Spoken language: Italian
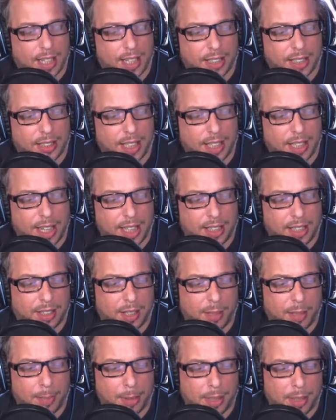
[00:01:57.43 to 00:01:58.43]
eh, dagli
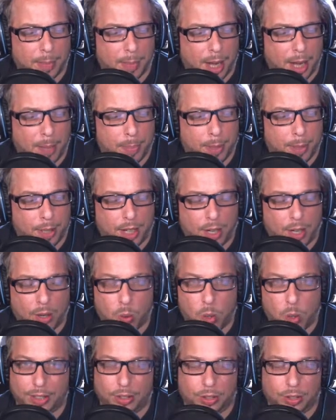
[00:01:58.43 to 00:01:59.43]
altri beatmap in
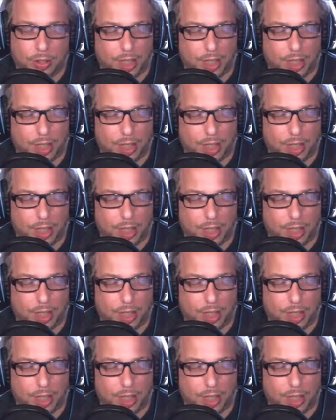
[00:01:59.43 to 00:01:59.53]
quanto il